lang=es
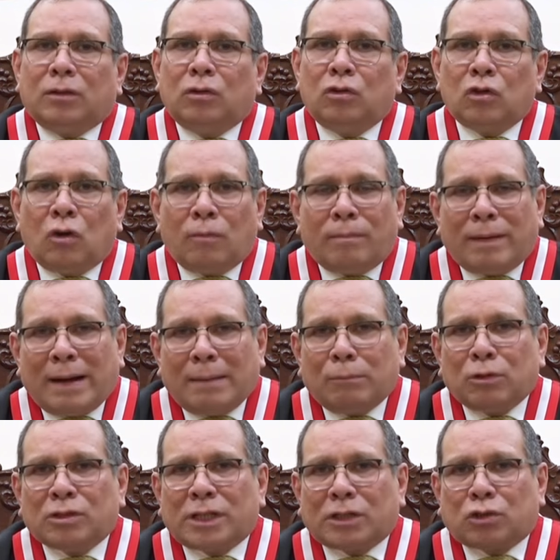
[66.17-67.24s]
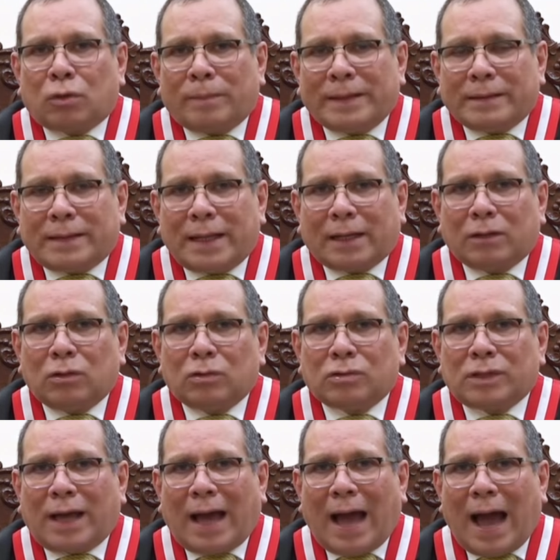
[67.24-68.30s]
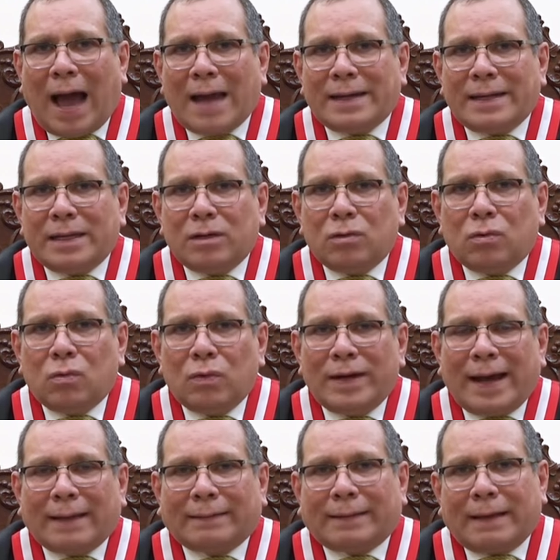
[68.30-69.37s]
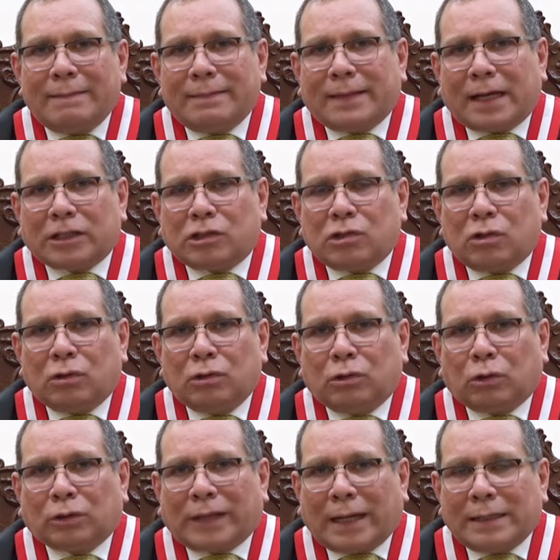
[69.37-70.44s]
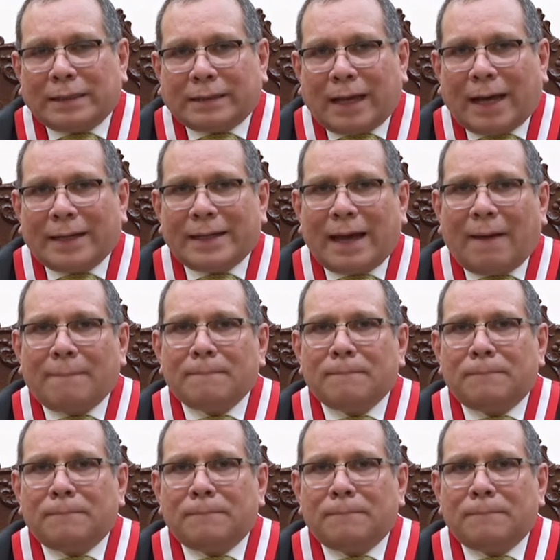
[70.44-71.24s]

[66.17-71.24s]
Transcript: No vamos a someternos a ninguna tentación totalitaria,